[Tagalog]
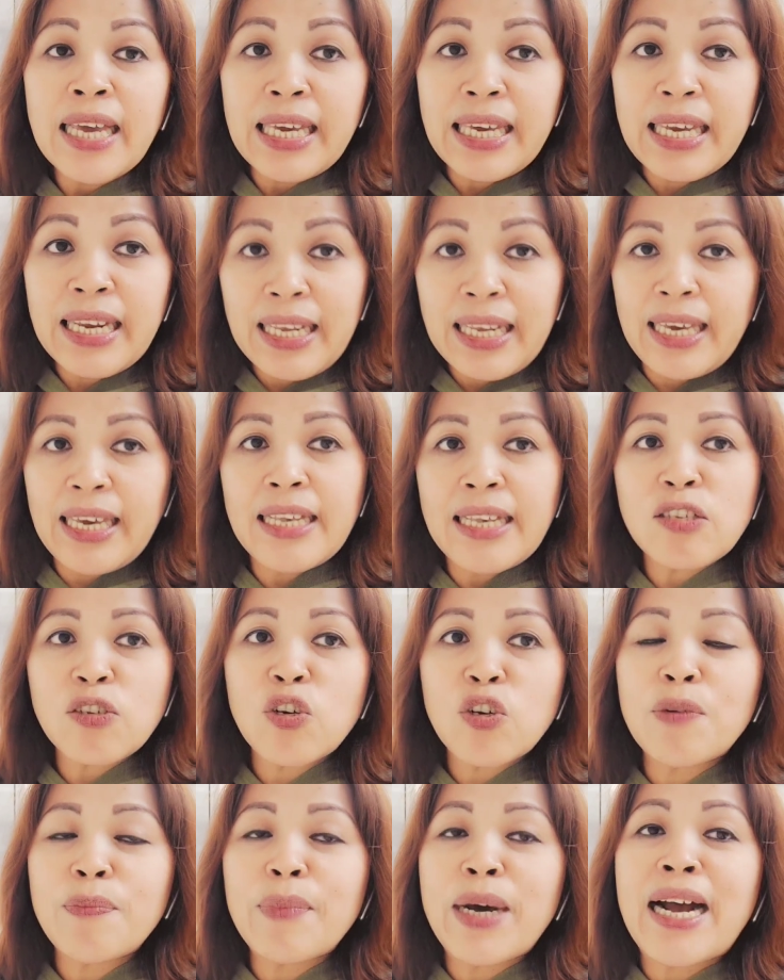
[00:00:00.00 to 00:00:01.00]
ill is
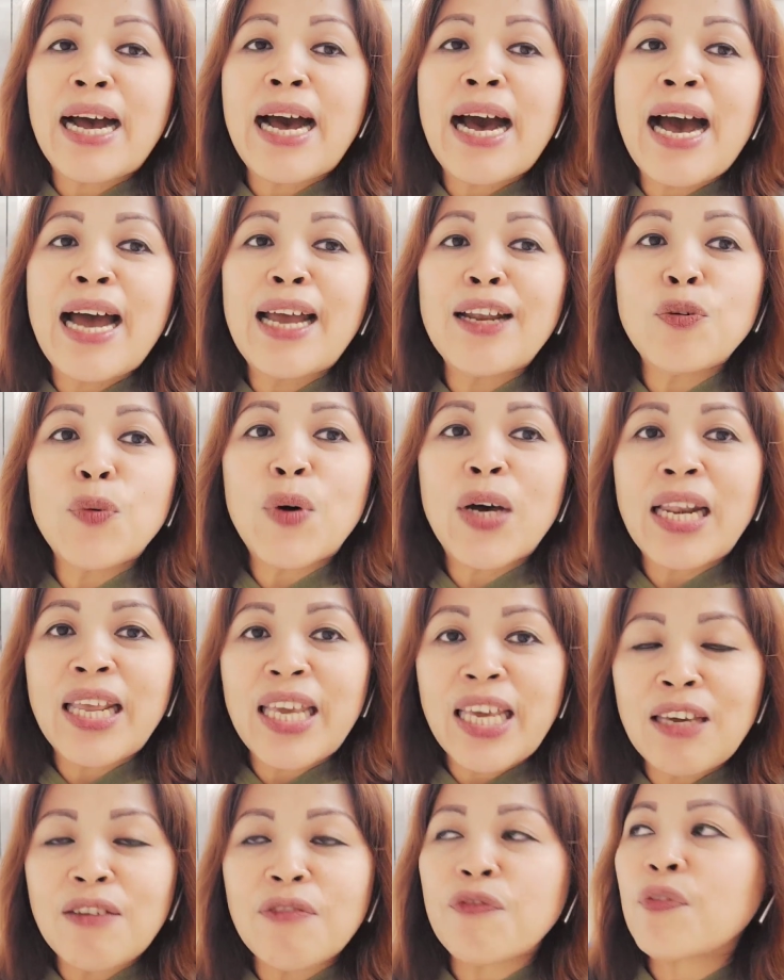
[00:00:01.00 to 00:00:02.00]
or mga annual
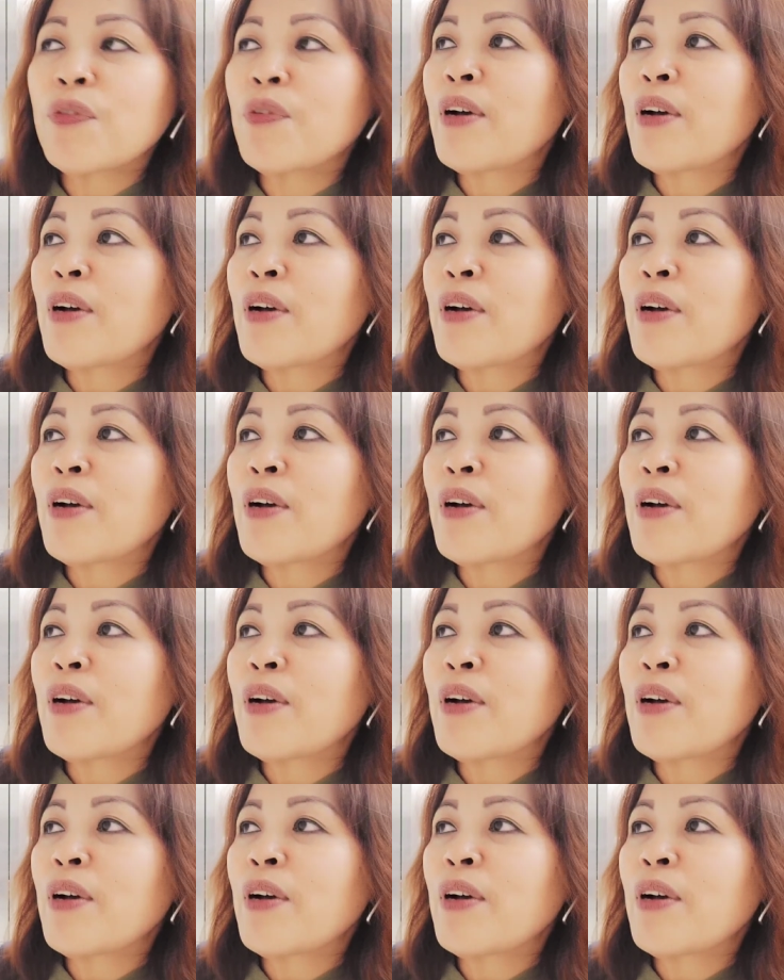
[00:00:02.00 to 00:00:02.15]
leave.